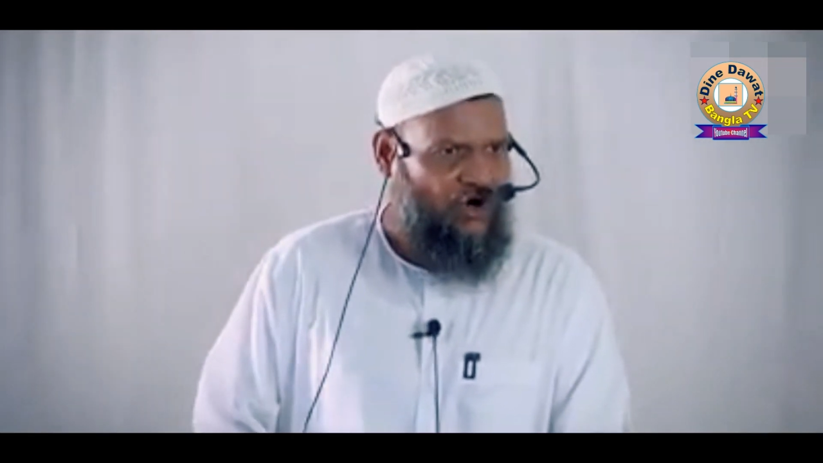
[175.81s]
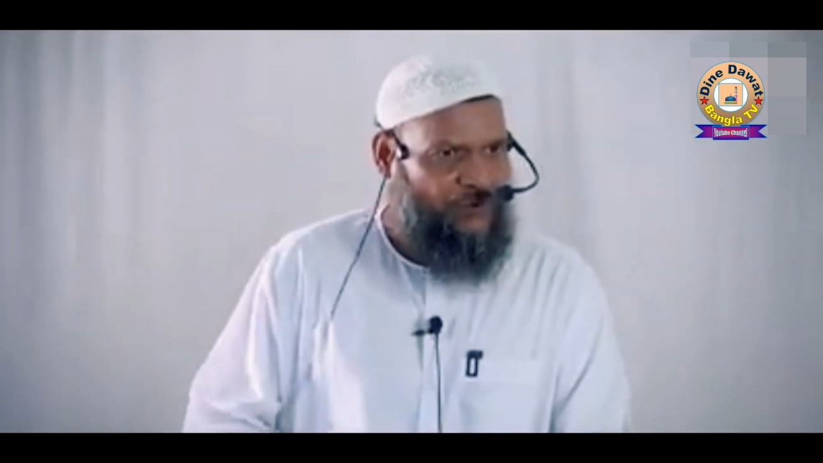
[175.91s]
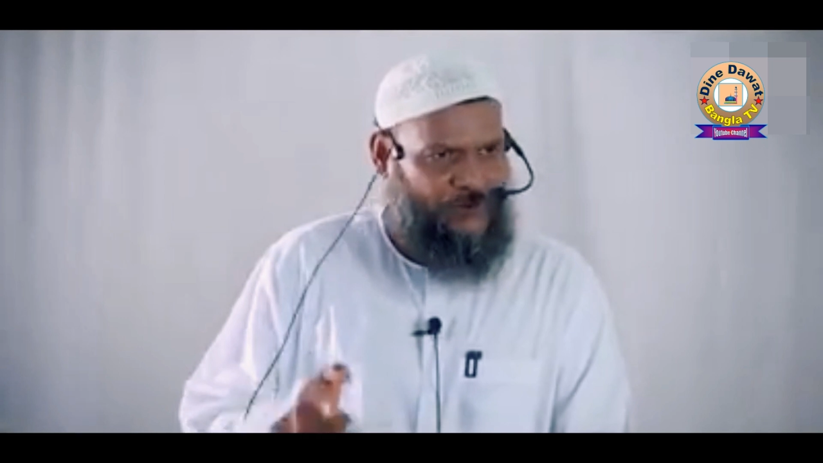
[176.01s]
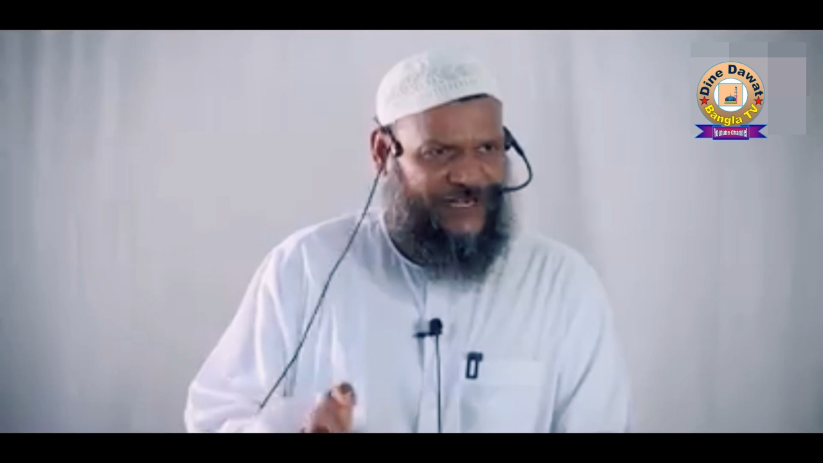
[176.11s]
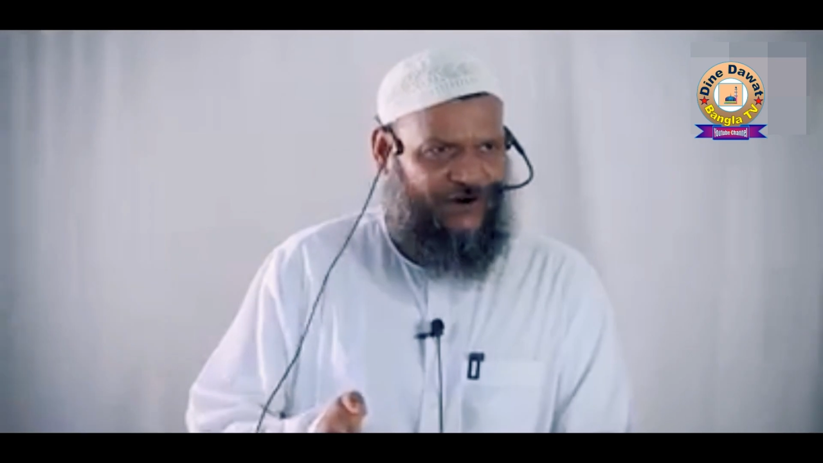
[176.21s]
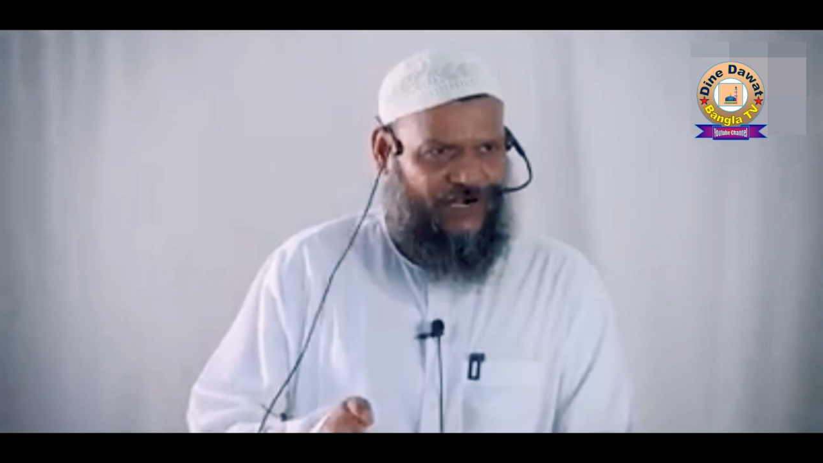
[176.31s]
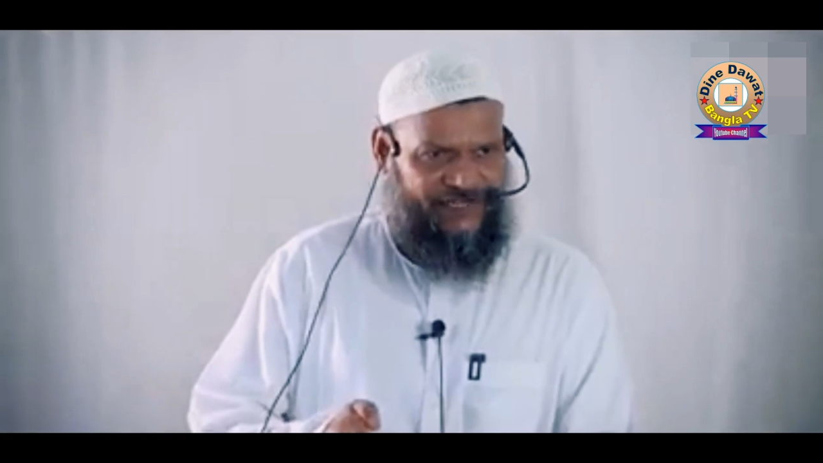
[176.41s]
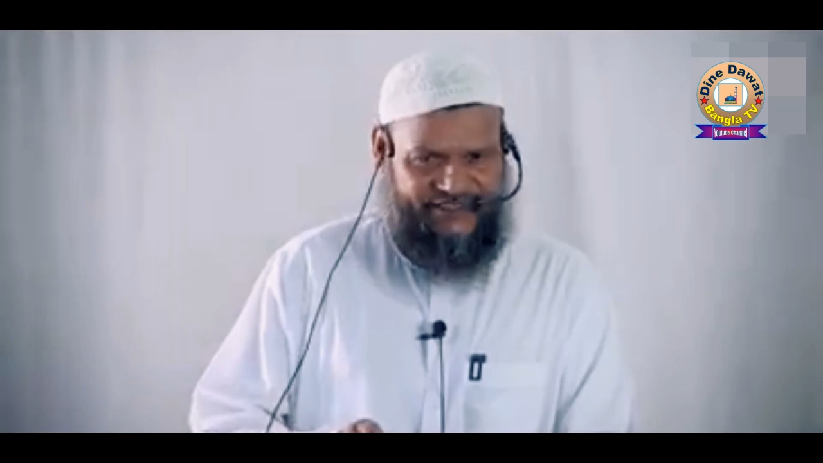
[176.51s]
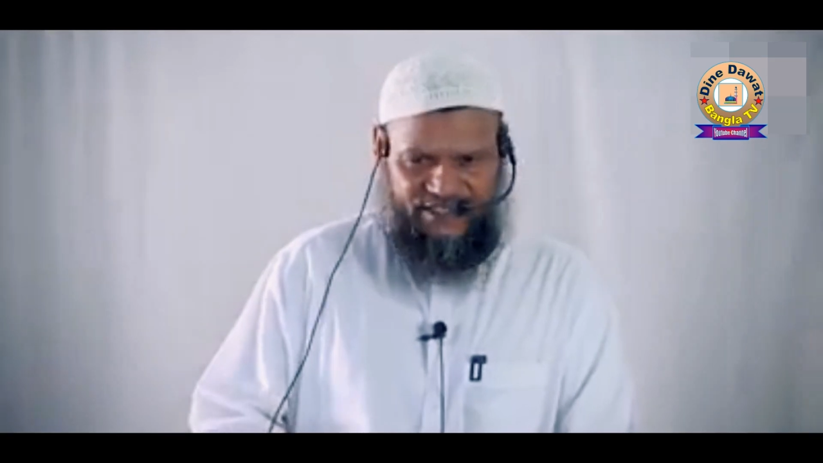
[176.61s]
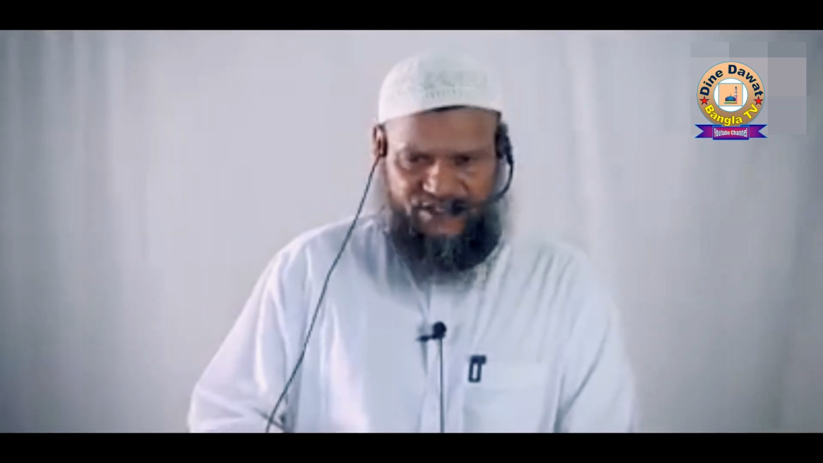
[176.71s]
অফিরে
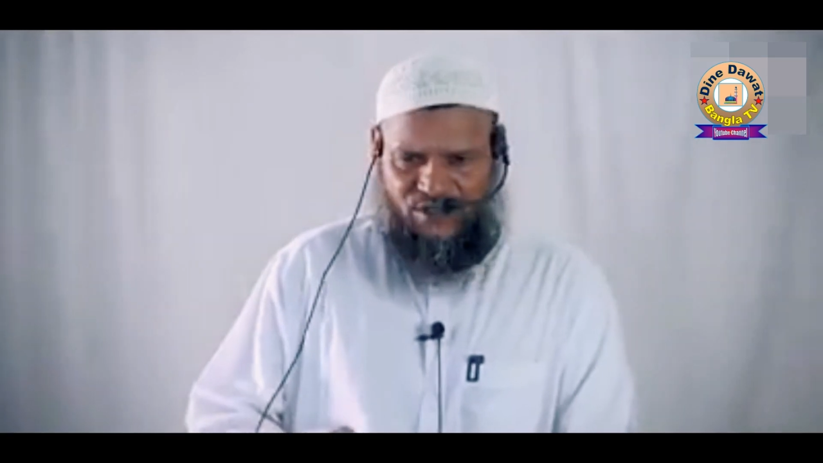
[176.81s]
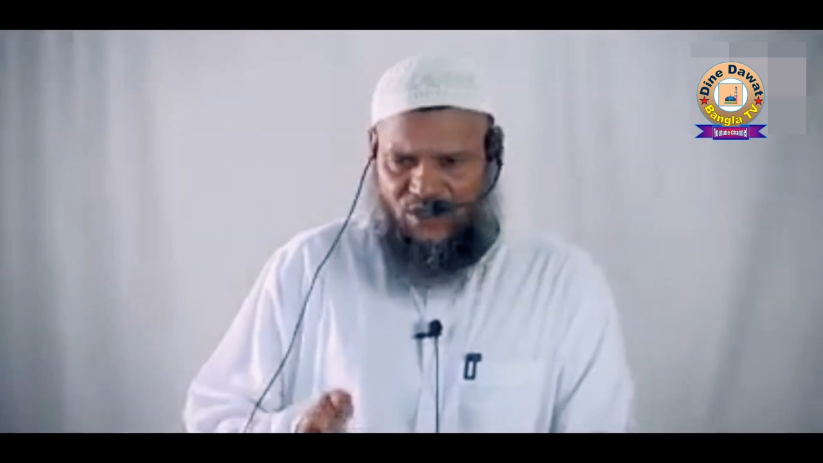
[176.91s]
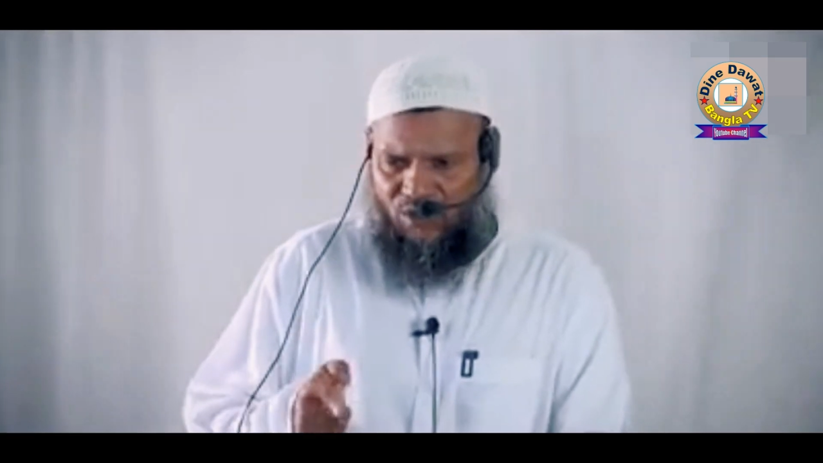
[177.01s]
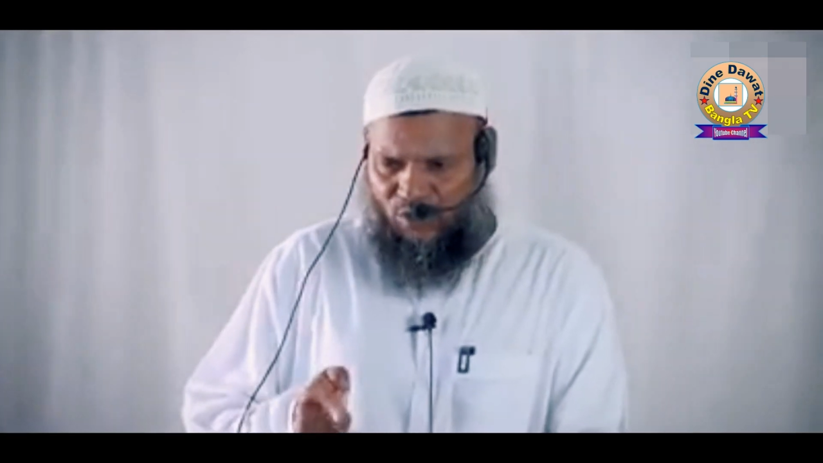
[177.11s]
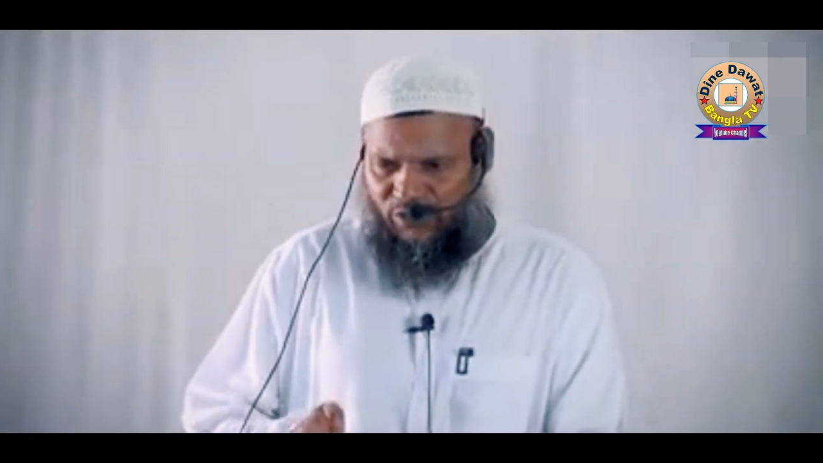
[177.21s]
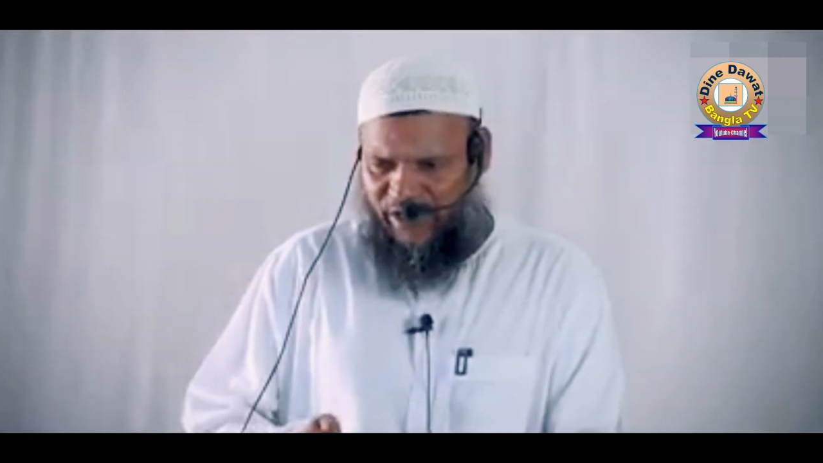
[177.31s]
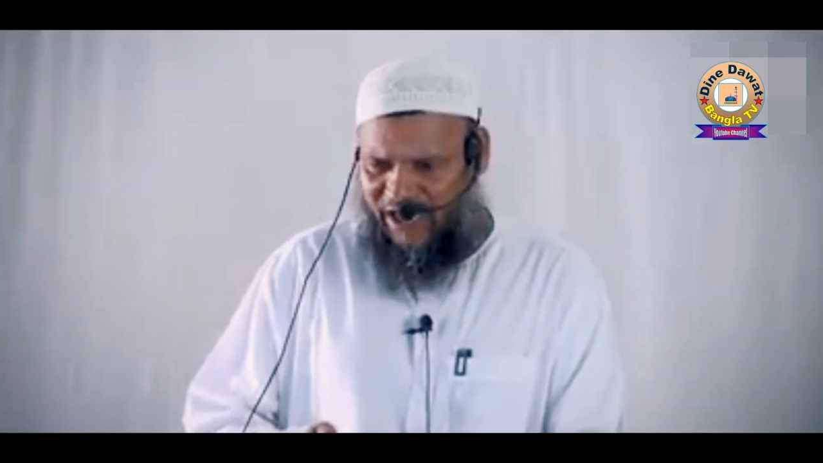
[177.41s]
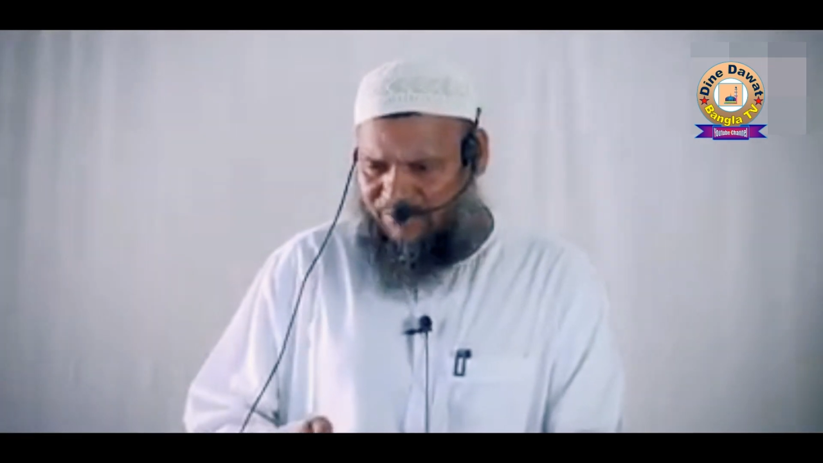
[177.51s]
আয়তিন অন্য